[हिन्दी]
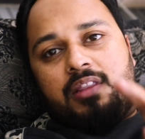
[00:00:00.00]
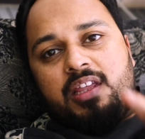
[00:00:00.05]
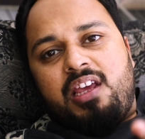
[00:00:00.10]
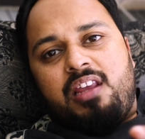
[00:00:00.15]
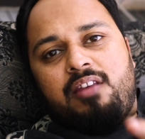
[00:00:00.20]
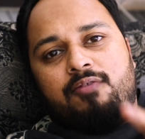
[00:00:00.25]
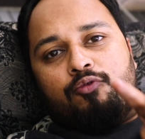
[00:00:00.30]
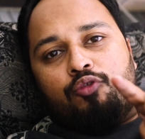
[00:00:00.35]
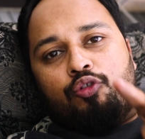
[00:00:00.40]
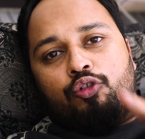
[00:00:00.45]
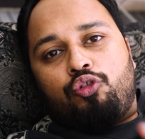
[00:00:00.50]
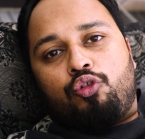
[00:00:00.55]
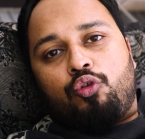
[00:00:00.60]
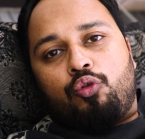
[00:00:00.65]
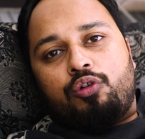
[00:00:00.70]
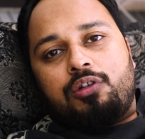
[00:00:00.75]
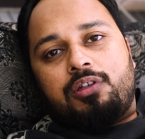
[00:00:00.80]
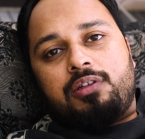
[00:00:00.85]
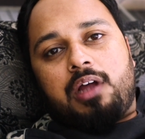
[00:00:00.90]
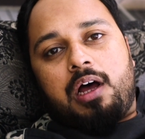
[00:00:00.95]
तीन वो
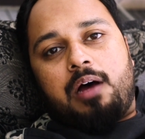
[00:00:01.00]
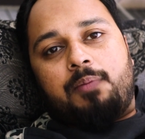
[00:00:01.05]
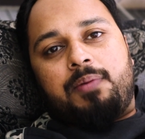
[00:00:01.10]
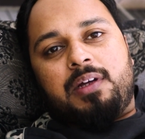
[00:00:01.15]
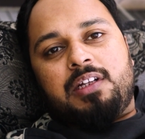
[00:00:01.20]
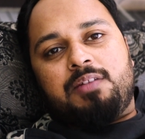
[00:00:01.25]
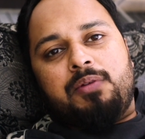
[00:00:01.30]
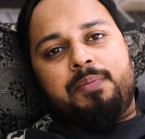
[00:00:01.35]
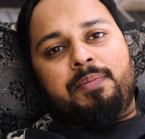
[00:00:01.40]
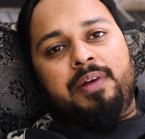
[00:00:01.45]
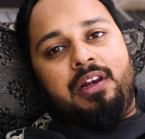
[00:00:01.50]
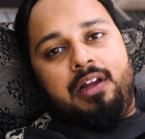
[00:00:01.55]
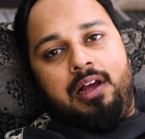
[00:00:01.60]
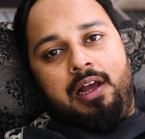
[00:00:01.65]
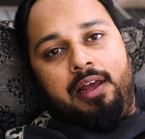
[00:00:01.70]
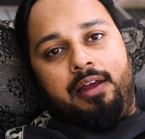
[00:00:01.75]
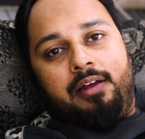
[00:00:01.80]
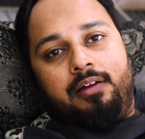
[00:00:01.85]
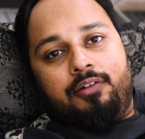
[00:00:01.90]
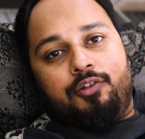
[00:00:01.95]
दोस्त आपस में मिल
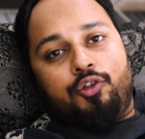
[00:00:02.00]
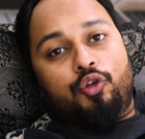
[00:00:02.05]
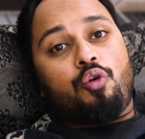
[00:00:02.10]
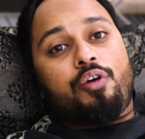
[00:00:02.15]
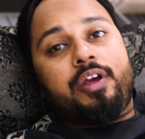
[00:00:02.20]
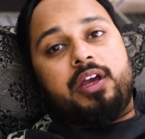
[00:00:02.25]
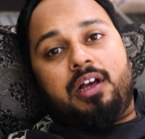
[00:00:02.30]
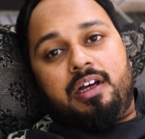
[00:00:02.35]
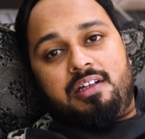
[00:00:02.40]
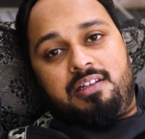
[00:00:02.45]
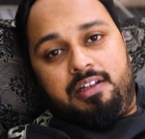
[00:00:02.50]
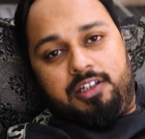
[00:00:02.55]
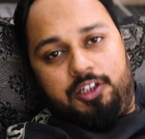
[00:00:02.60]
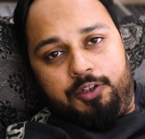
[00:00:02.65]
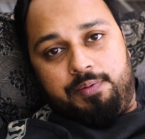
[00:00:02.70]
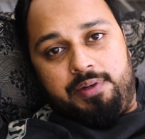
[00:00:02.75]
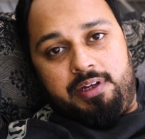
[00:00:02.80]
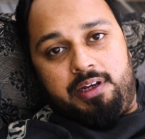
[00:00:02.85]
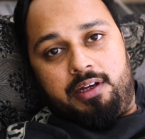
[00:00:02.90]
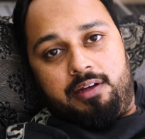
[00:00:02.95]
गए जो कि
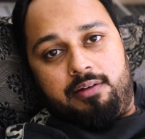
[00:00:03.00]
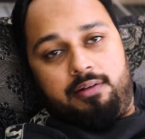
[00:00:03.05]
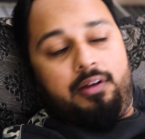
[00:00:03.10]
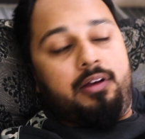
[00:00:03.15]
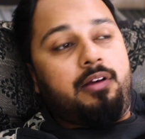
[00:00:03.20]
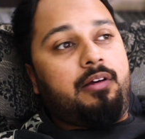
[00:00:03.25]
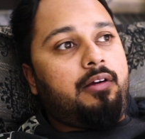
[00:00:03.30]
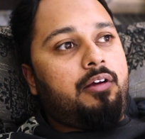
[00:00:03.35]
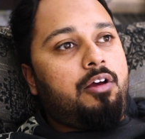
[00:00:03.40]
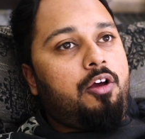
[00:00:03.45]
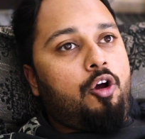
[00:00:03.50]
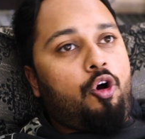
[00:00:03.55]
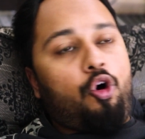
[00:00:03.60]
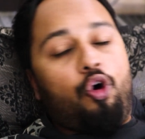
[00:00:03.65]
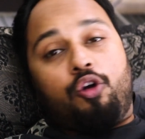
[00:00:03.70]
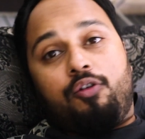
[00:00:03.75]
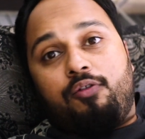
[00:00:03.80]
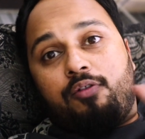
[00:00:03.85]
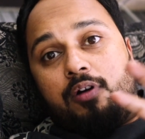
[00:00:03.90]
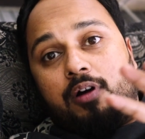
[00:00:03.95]
कज़न्स भी हैं
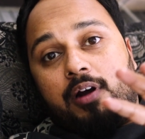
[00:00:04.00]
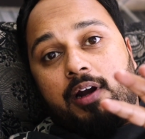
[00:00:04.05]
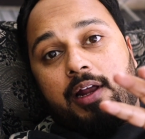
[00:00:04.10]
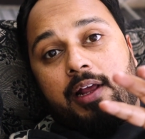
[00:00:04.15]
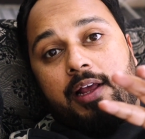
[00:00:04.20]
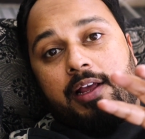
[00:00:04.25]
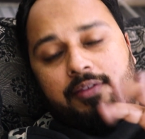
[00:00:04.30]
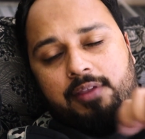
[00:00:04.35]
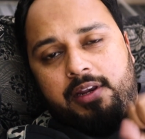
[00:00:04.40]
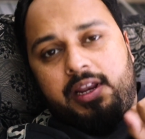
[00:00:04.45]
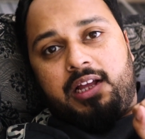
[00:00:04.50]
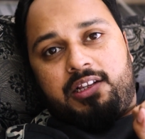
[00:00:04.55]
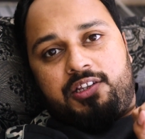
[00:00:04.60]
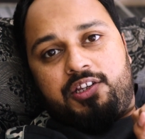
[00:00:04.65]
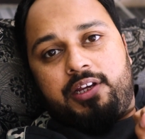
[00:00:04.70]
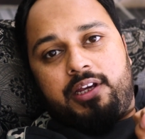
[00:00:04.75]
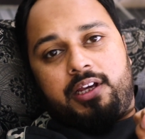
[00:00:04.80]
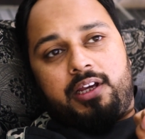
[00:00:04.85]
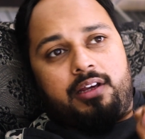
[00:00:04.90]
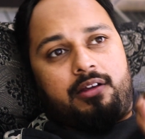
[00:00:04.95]
और इतने
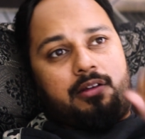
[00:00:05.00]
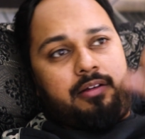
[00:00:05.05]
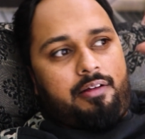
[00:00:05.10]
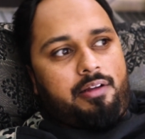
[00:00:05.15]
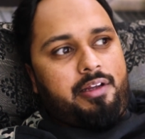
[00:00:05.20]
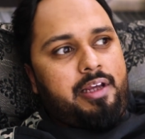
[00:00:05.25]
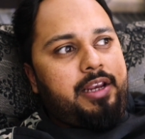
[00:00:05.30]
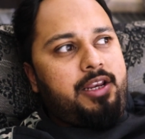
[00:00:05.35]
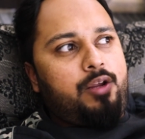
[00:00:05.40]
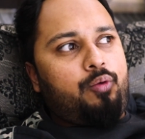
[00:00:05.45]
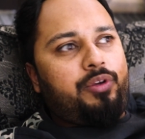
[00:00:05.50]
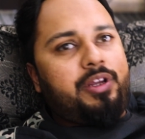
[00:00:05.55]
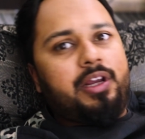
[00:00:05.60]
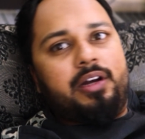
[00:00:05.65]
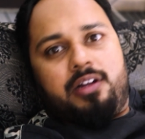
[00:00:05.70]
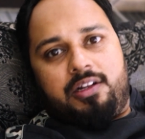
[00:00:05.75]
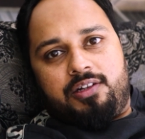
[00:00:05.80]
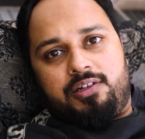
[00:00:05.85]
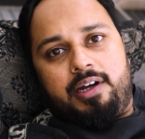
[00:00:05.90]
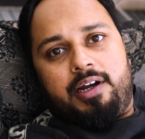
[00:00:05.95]
अच्छे यानी उनकी
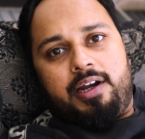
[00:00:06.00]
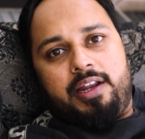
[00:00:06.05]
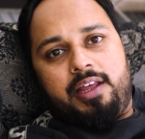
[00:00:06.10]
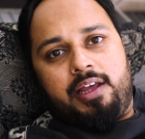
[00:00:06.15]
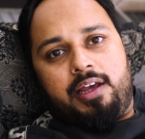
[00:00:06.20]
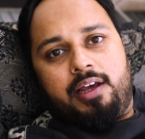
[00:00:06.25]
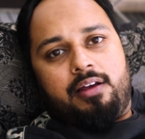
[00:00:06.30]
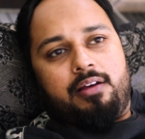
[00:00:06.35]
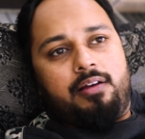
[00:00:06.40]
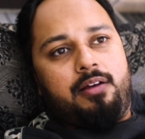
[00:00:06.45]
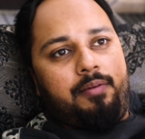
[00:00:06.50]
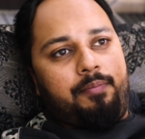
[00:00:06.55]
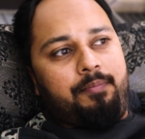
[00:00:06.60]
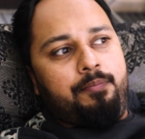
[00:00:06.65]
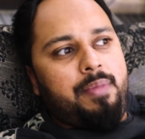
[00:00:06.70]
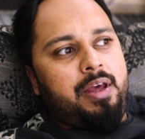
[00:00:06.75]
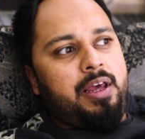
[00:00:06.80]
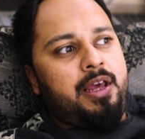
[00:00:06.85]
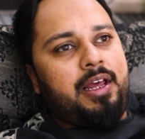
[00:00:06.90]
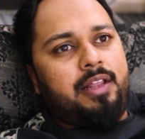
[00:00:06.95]
अंडरस्टैंडिंग है
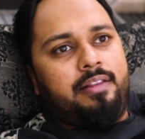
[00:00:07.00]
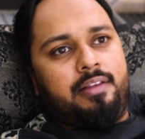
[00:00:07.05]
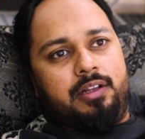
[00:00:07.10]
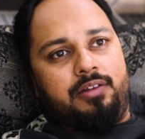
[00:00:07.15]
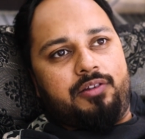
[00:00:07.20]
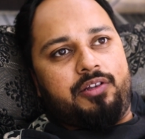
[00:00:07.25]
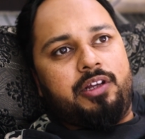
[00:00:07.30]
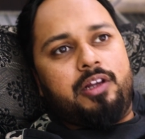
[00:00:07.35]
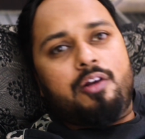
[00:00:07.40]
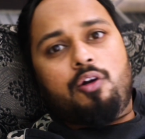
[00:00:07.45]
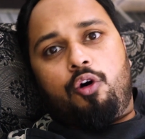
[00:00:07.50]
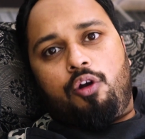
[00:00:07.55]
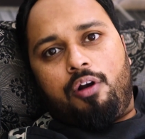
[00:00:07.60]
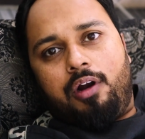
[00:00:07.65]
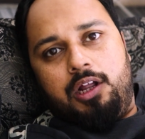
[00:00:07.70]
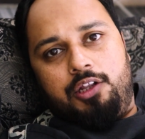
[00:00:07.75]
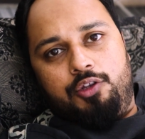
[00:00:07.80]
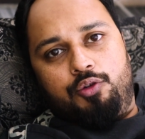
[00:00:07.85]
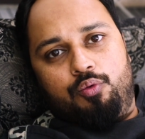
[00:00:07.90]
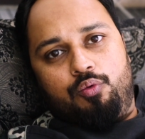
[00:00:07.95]
मैं तंजील और
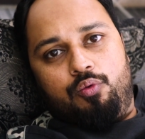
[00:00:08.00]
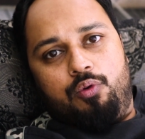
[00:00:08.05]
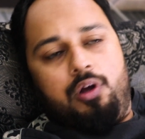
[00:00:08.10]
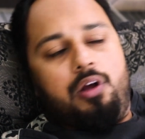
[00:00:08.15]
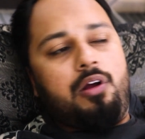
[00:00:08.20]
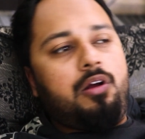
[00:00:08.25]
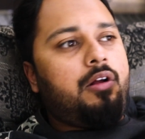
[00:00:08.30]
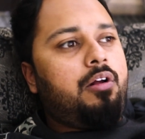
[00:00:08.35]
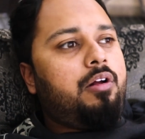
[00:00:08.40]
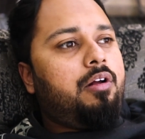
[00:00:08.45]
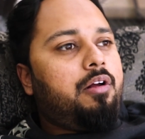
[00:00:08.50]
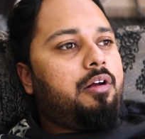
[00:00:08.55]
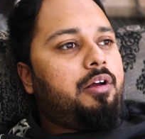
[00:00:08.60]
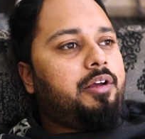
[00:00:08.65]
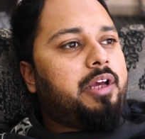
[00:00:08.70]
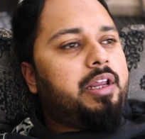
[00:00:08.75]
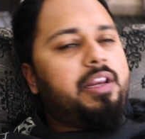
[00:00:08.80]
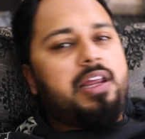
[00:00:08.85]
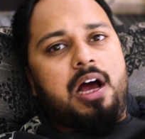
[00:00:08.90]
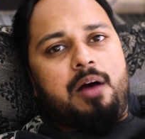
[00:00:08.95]
राजू
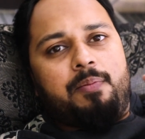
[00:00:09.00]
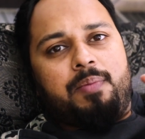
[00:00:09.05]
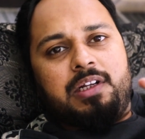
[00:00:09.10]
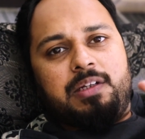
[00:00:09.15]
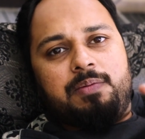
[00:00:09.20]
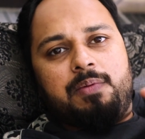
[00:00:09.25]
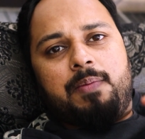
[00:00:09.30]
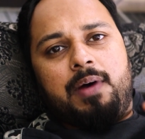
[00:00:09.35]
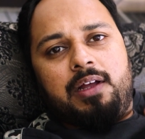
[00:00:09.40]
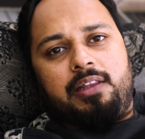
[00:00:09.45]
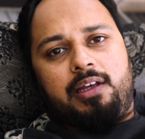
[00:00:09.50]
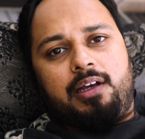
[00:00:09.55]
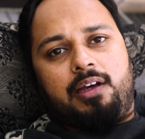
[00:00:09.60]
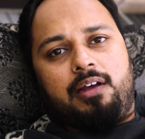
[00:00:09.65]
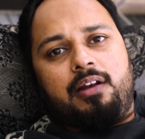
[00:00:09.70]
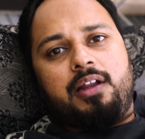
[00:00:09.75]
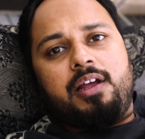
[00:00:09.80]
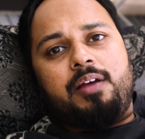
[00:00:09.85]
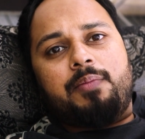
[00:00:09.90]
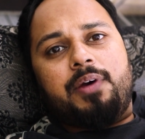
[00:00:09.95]
यानी आपस में बातें
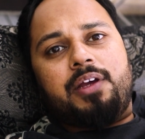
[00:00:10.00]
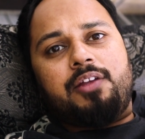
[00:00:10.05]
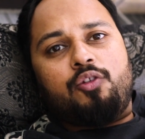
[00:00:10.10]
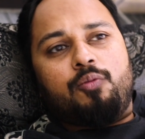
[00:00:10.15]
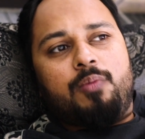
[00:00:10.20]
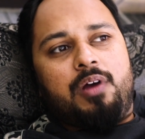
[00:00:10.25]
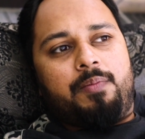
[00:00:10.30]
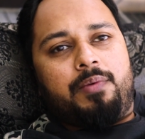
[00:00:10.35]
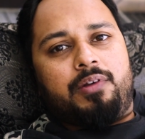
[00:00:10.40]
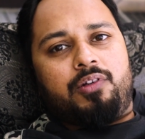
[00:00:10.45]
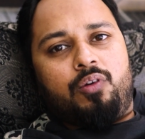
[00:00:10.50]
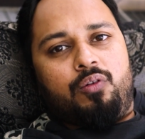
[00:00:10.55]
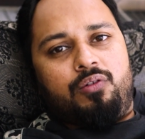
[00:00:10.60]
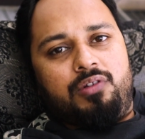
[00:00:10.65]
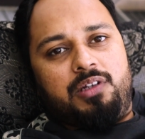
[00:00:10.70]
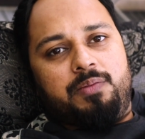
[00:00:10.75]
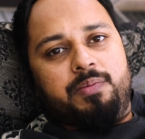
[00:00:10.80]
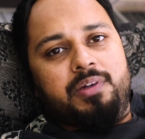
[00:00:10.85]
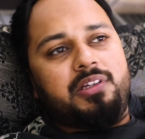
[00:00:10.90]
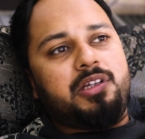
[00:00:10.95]
कर रहे हैं भाई तुम्हारे पास
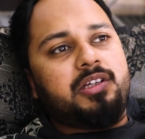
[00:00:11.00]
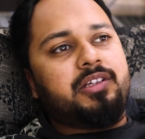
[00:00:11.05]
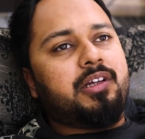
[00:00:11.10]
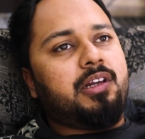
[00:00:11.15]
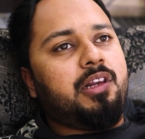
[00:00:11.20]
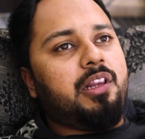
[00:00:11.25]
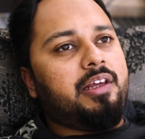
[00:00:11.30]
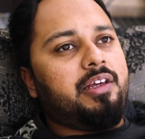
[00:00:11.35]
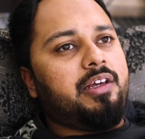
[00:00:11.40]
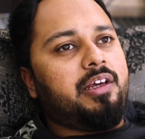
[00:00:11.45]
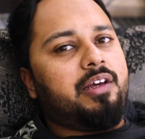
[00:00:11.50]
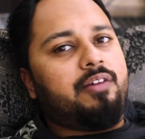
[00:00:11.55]
कौन सी बच्ची चल रही